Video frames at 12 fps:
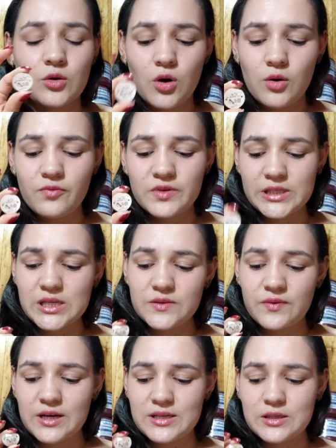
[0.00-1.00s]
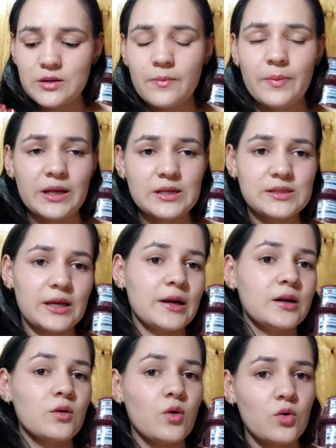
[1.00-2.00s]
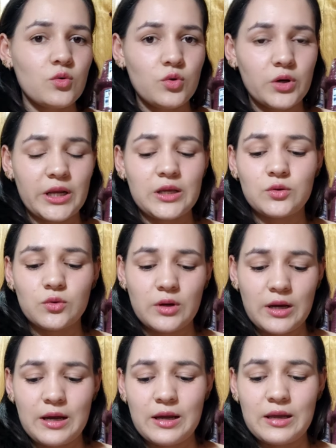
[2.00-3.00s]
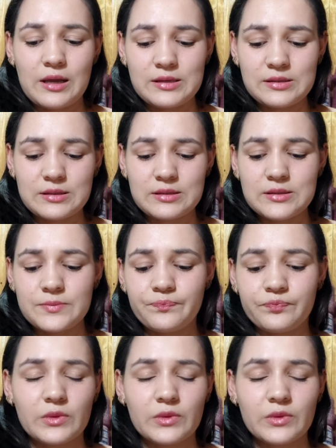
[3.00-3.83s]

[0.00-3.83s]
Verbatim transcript: Como vocês fazem para estar concorrendo a essas